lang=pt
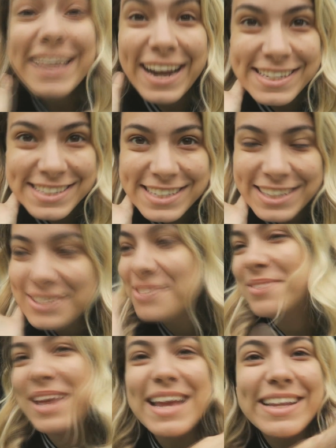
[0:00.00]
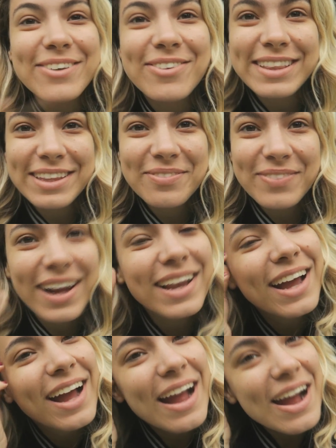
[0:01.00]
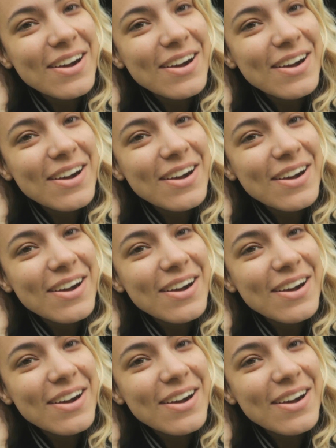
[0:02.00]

graças a Deus, porque aí não atrapalha